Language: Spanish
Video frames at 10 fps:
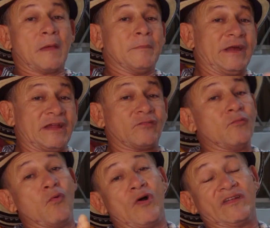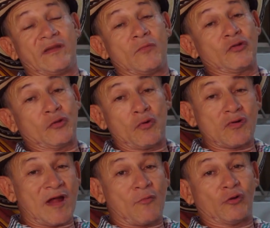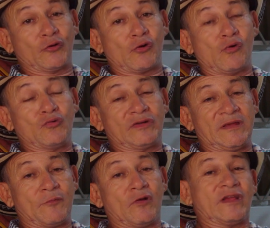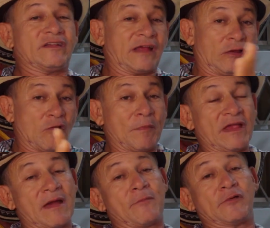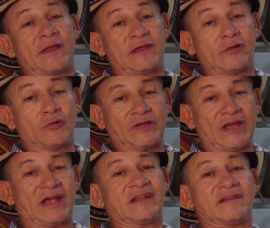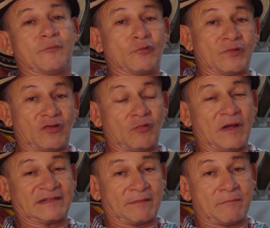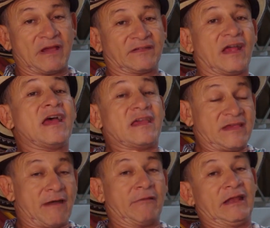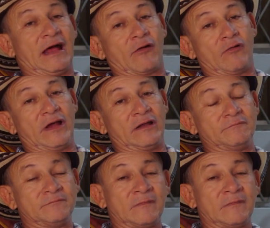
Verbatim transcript: Mire, su mujer se montó en una moto con un tipo y salió para allá para una discoteca y se puso a tomar cerveza y a bailar con él